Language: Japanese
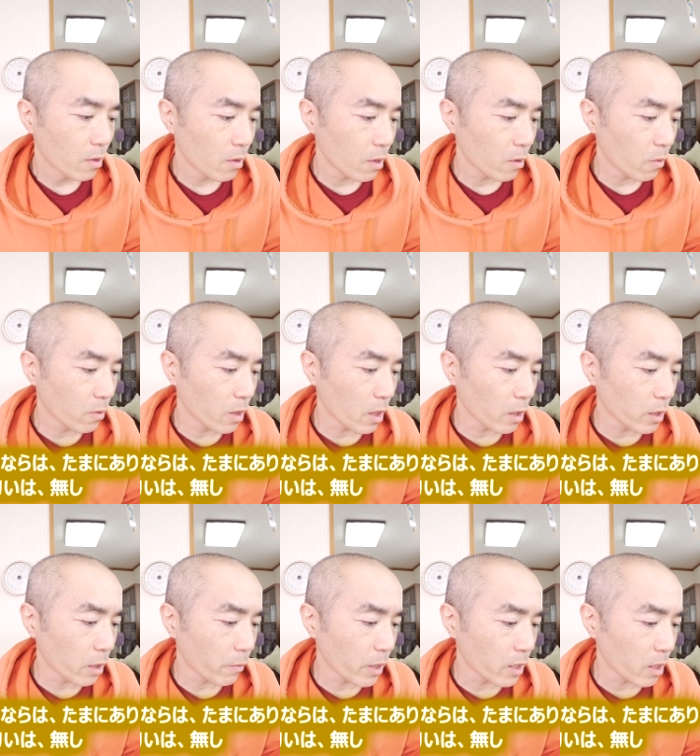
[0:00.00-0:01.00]
でおなら
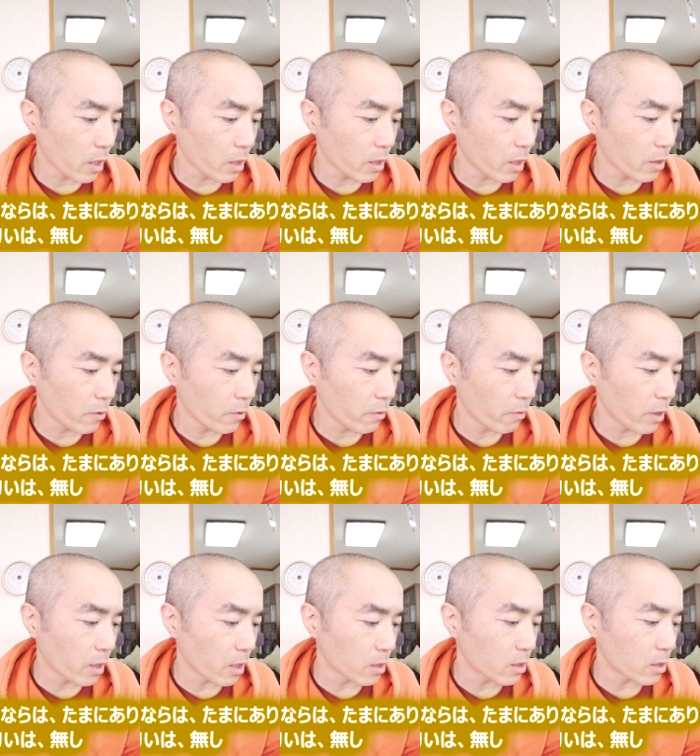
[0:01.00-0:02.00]
たまにありで匂い
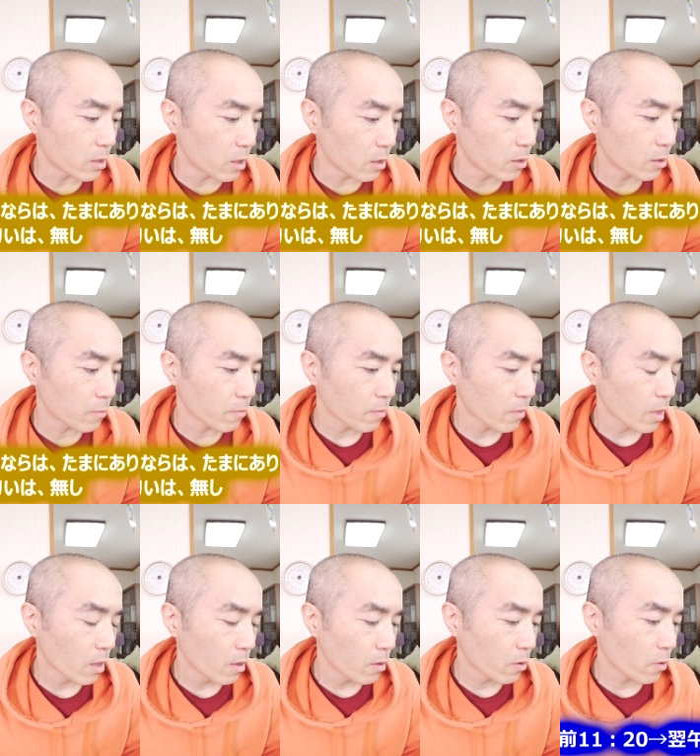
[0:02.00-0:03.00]
はなしです
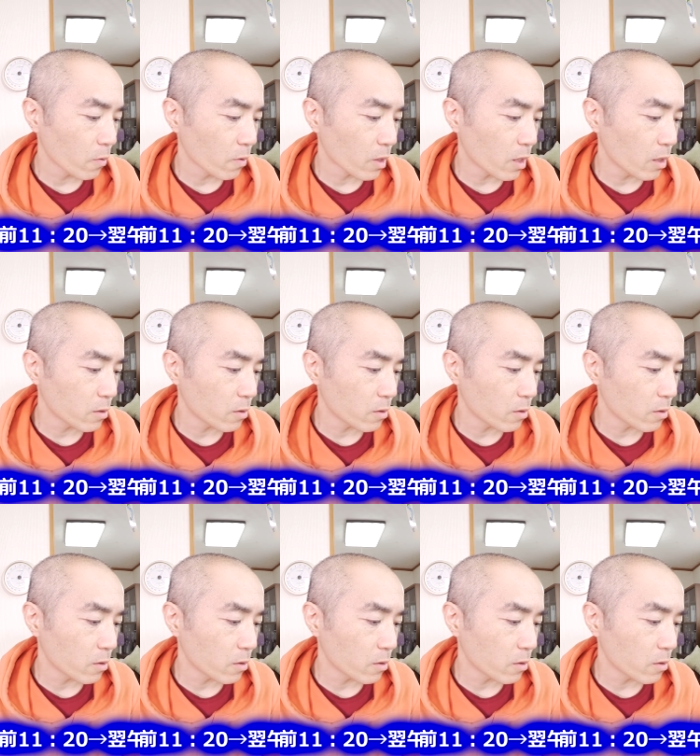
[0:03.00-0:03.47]
今日の計